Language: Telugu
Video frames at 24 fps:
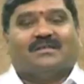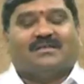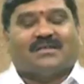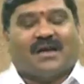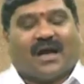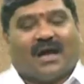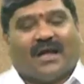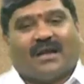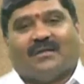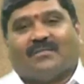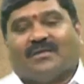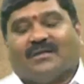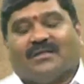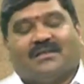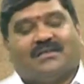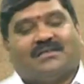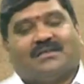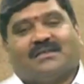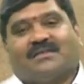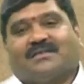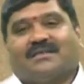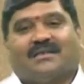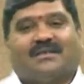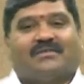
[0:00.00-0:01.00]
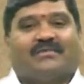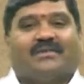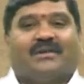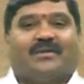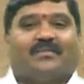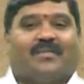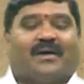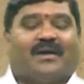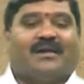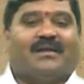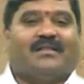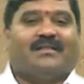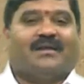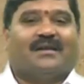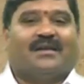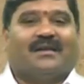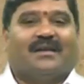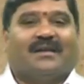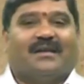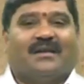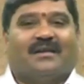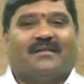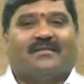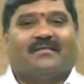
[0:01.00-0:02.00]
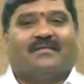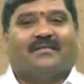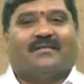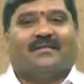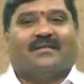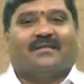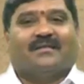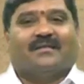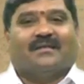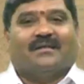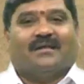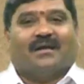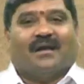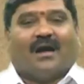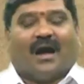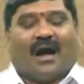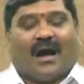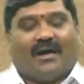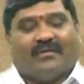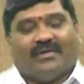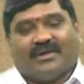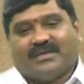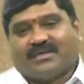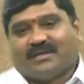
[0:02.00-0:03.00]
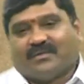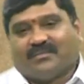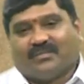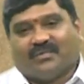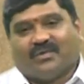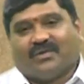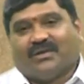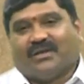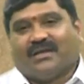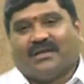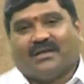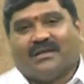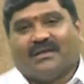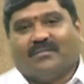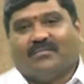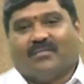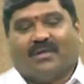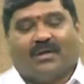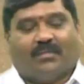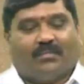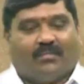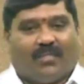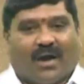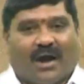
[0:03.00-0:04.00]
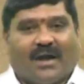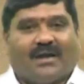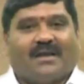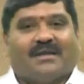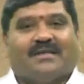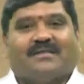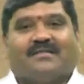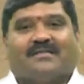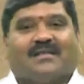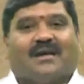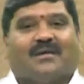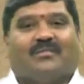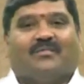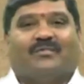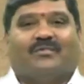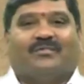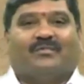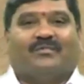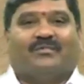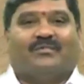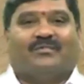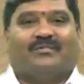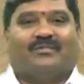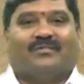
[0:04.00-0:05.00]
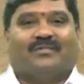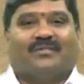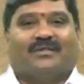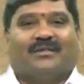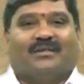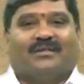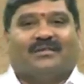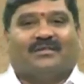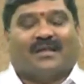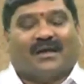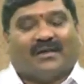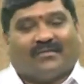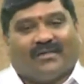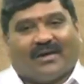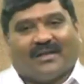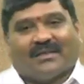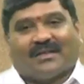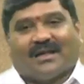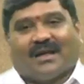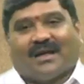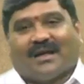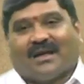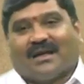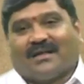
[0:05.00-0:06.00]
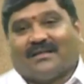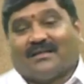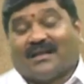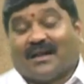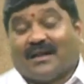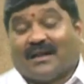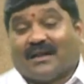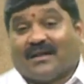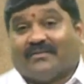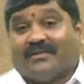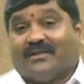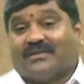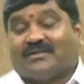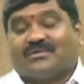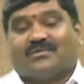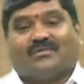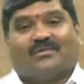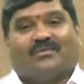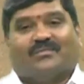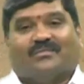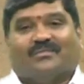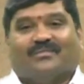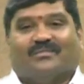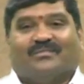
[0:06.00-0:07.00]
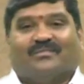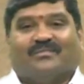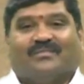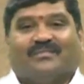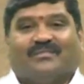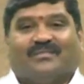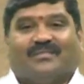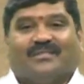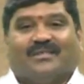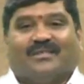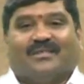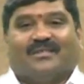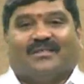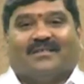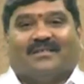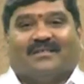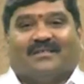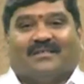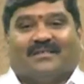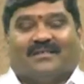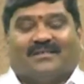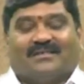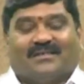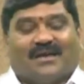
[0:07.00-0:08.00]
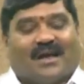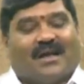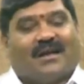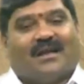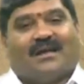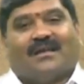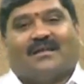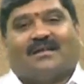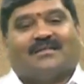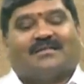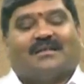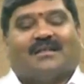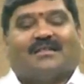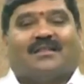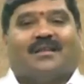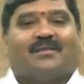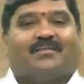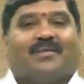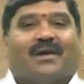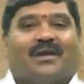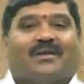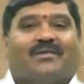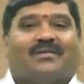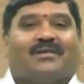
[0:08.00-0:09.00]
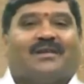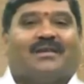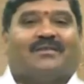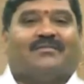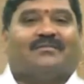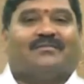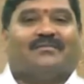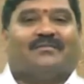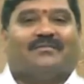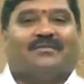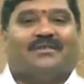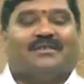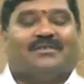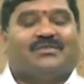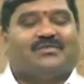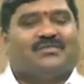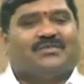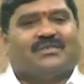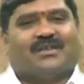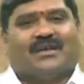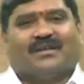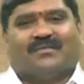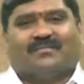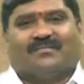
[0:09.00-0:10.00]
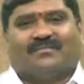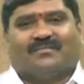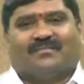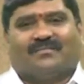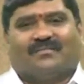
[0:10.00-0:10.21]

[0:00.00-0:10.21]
చాలామంది చేసేటువంటి పని ఏంటంటే ఆవేశంతో మనం మాట ఇస్తాము తర్వాత దాన్ని నెరవేర్చుకోం చాలా సందర్భాల్లో నేను ఇది చూశాను